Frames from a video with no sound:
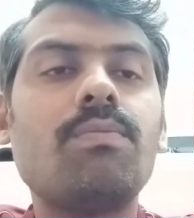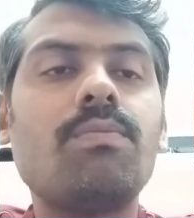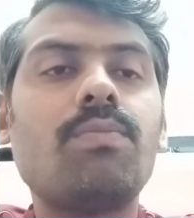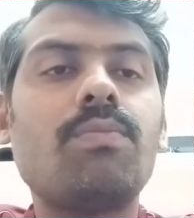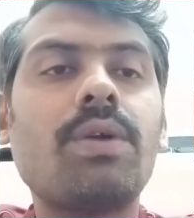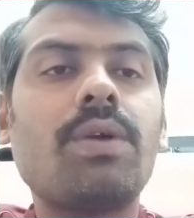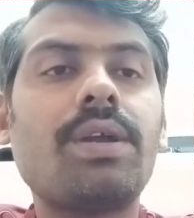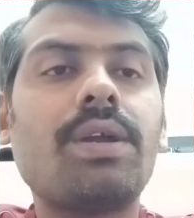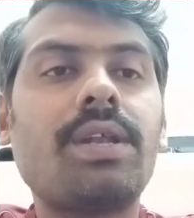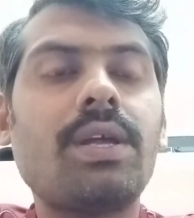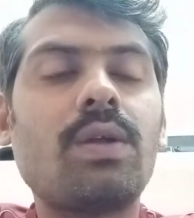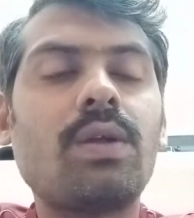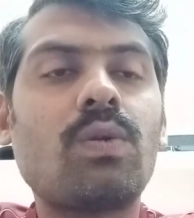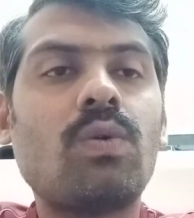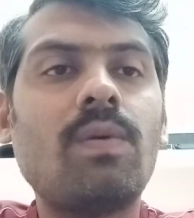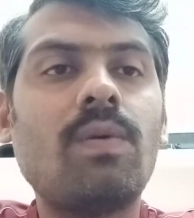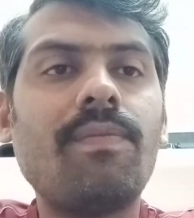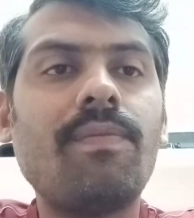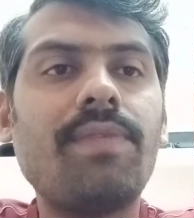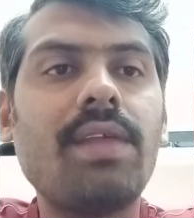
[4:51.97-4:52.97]
போய்கிட்டே
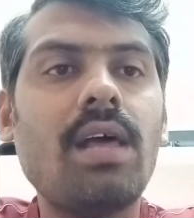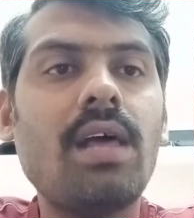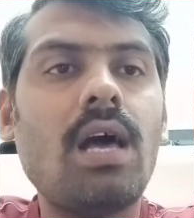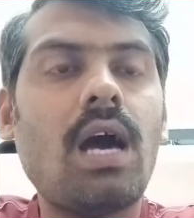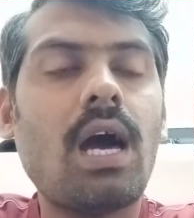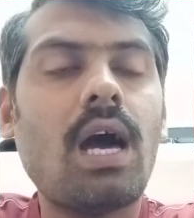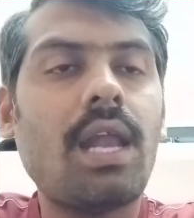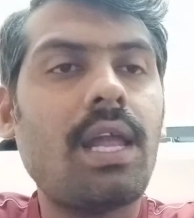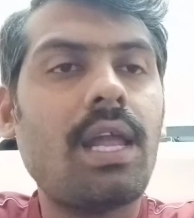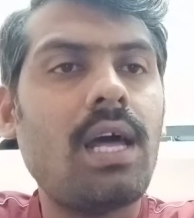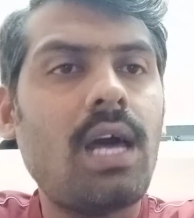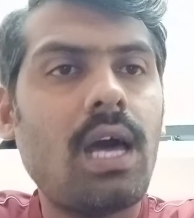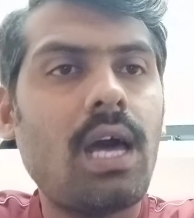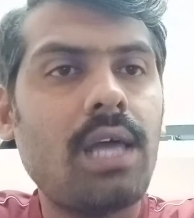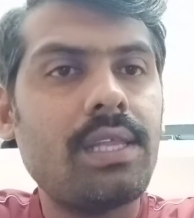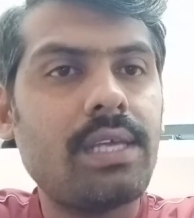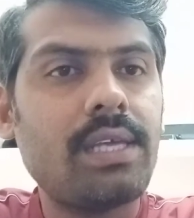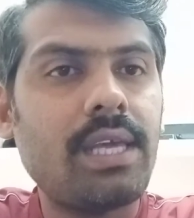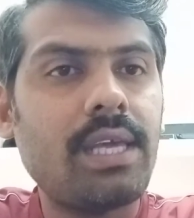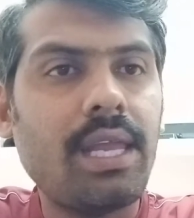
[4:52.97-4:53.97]
இருக்கும் ஆனால்
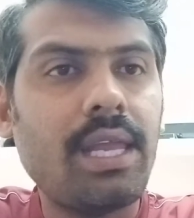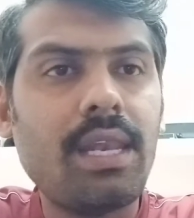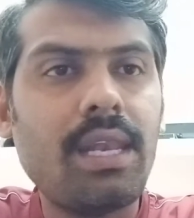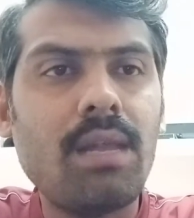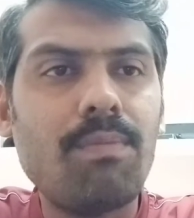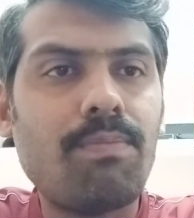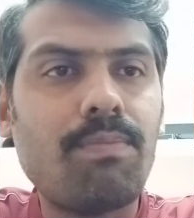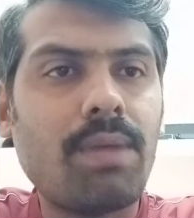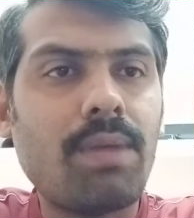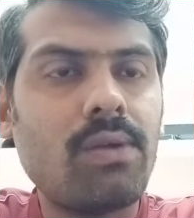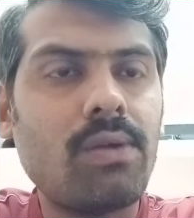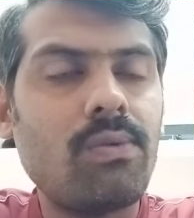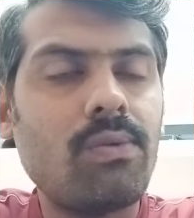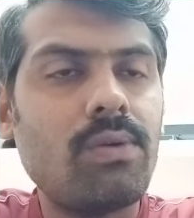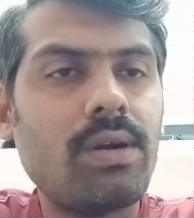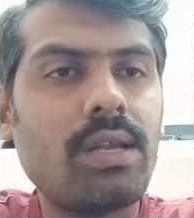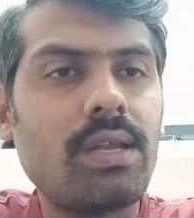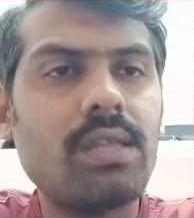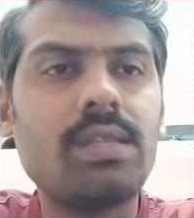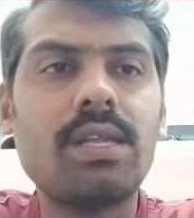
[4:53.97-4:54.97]
அதுக்கு என்ன
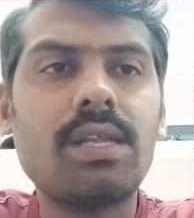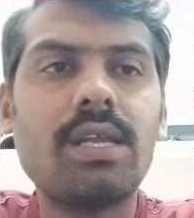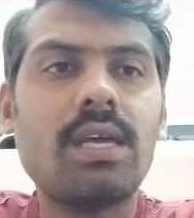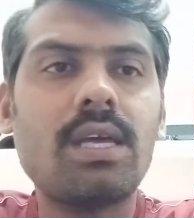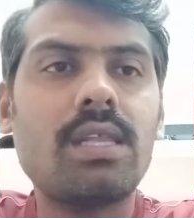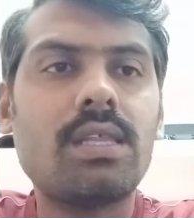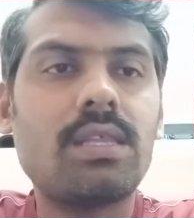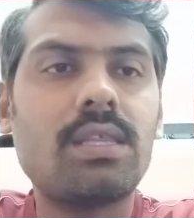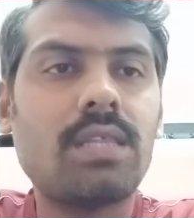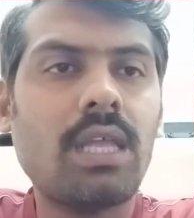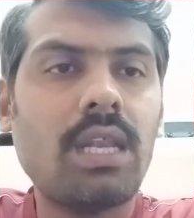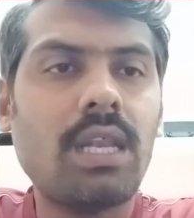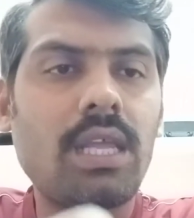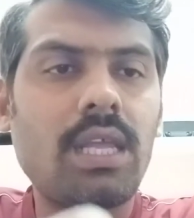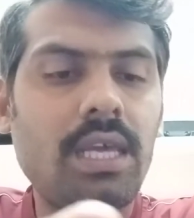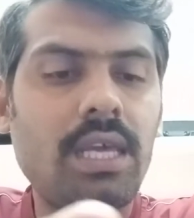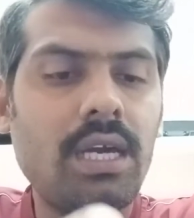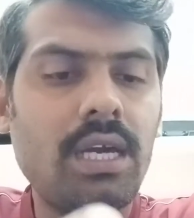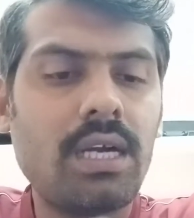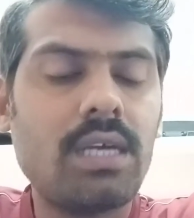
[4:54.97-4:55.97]
பண்ணணுங்கிறது தெரியாது தன்னை
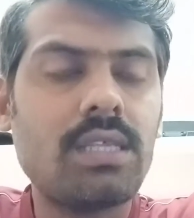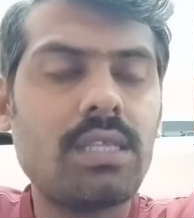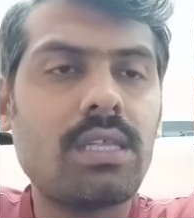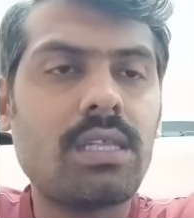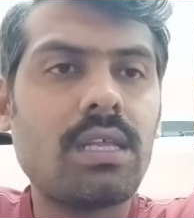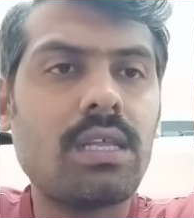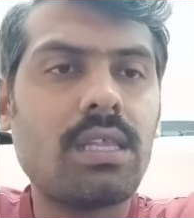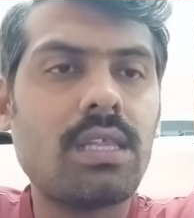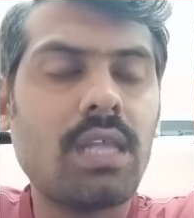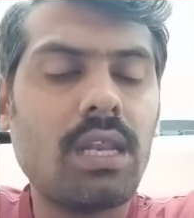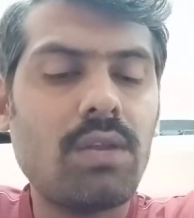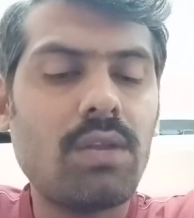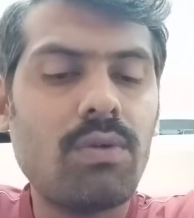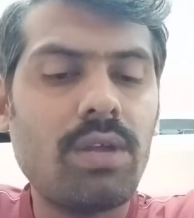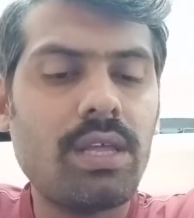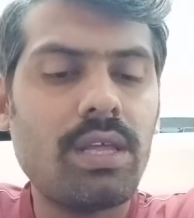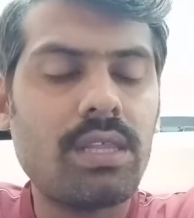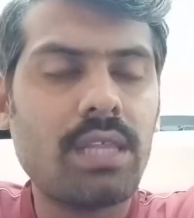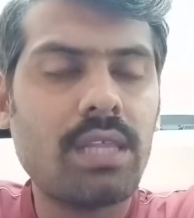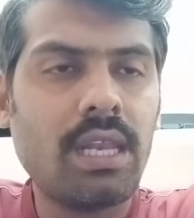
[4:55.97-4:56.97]
இயக்கத்தில்
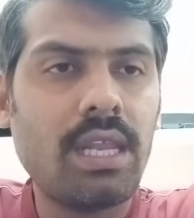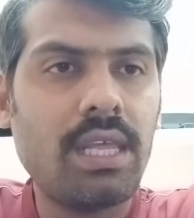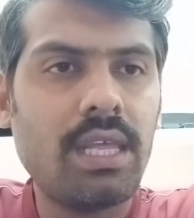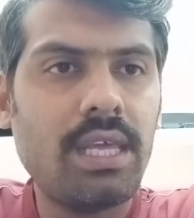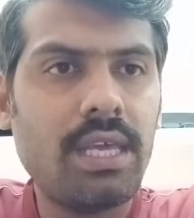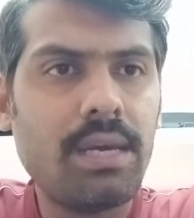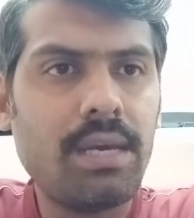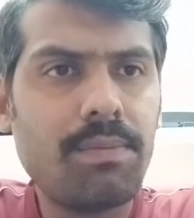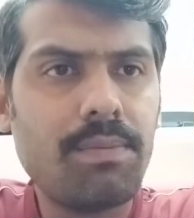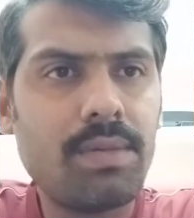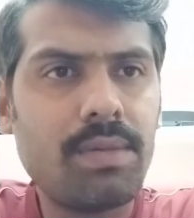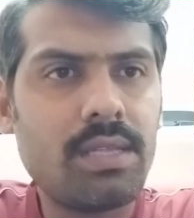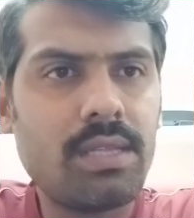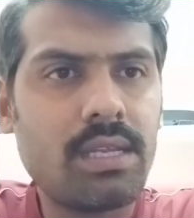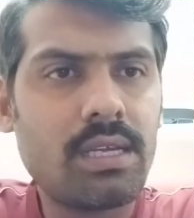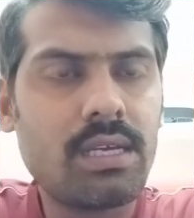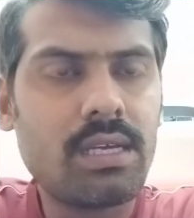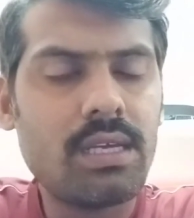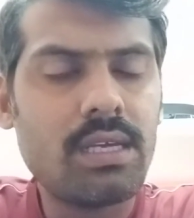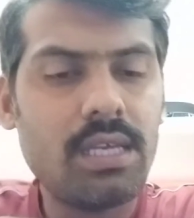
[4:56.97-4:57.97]
தன்னுடைய தன்னை
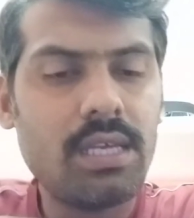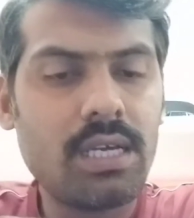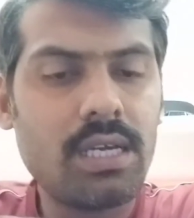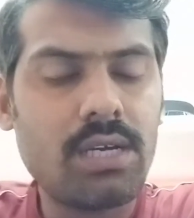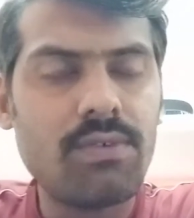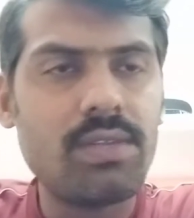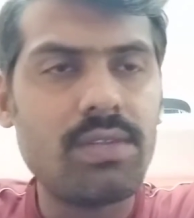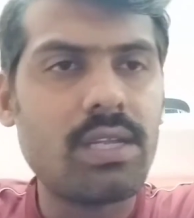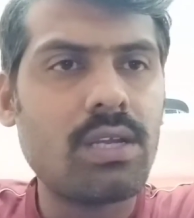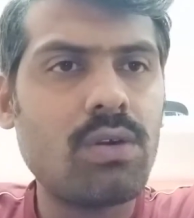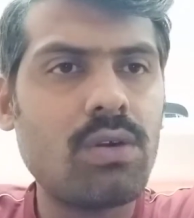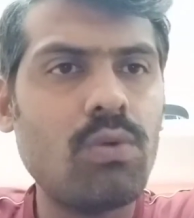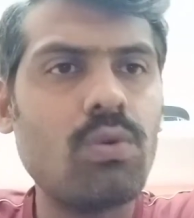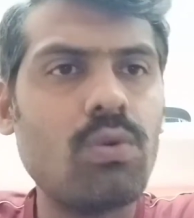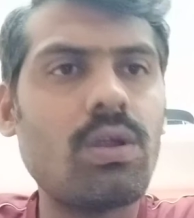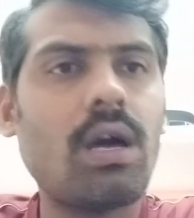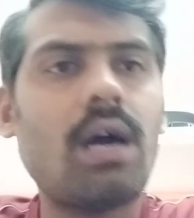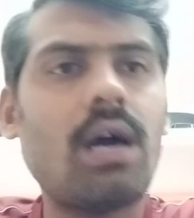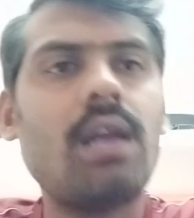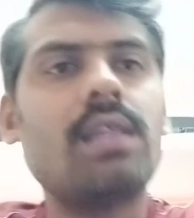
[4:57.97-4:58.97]
இயக்குவதற்கு இயக்குவதற்கு
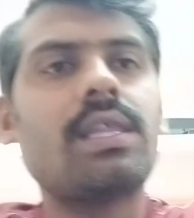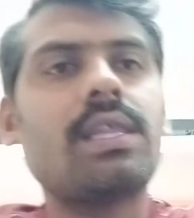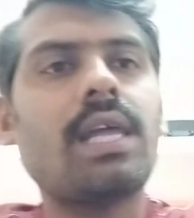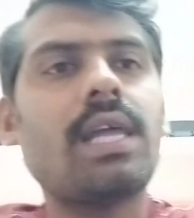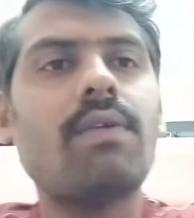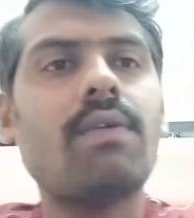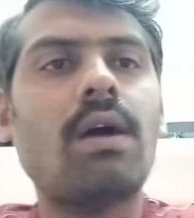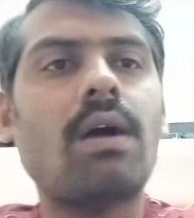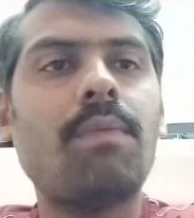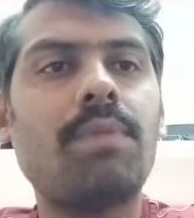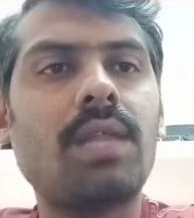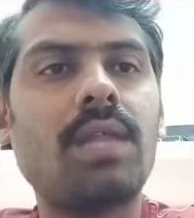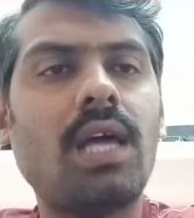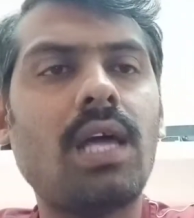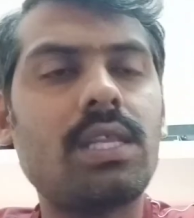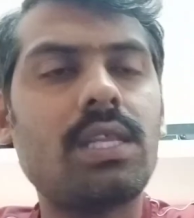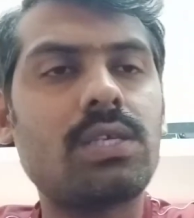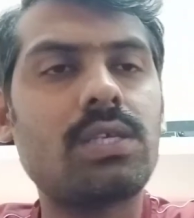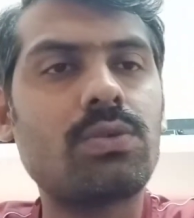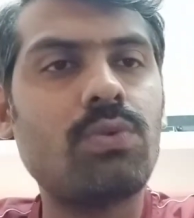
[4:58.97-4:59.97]
ஒரு ஆள் தேவை அப்போ தான்
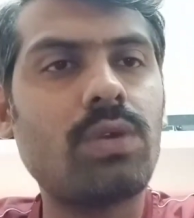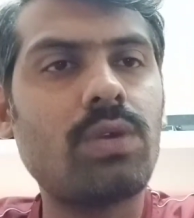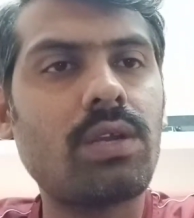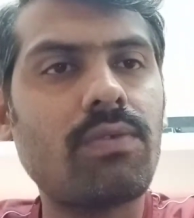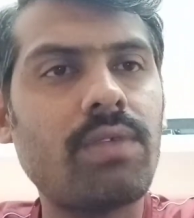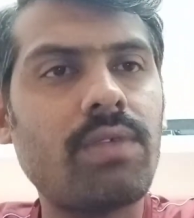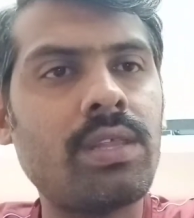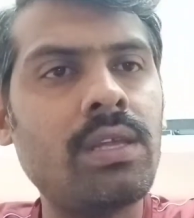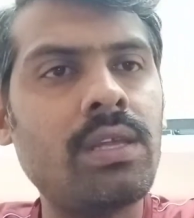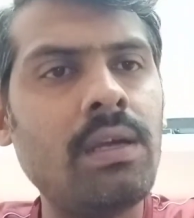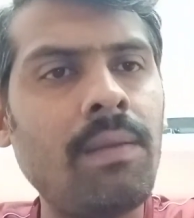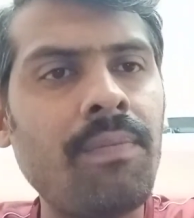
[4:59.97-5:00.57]
அந்த ஸ்கூட்டர் வந்து